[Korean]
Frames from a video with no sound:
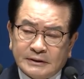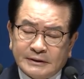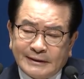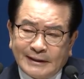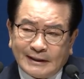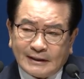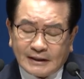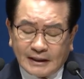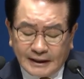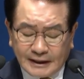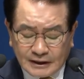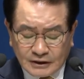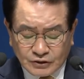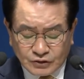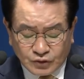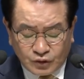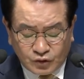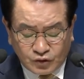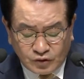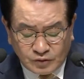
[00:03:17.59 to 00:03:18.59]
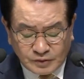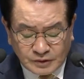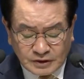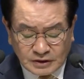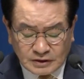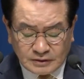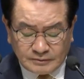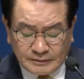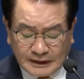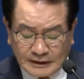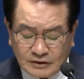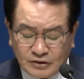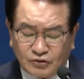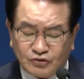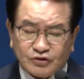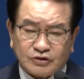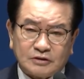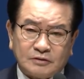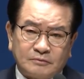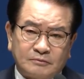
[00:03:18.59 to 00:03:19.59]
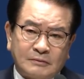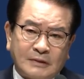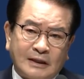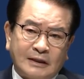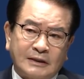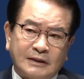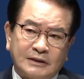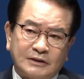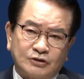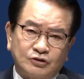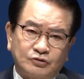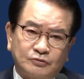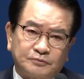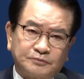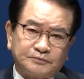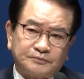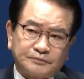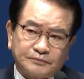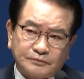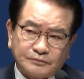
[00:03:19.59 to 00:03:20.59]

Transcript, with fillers: 약간의 소금을 만들어주는 마그네슘,